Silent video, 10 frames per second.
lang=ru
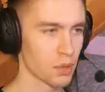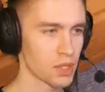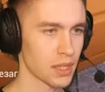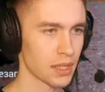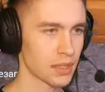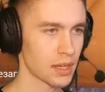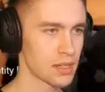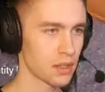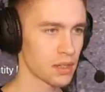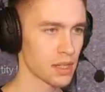Просто я
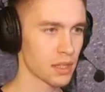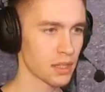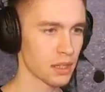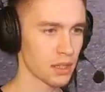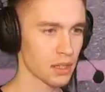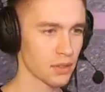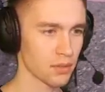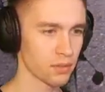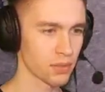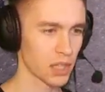отходил из этой
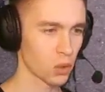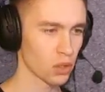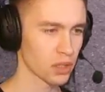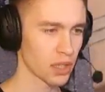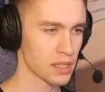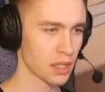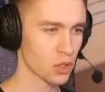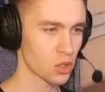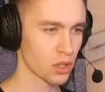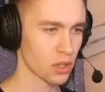игры надолго достаточно.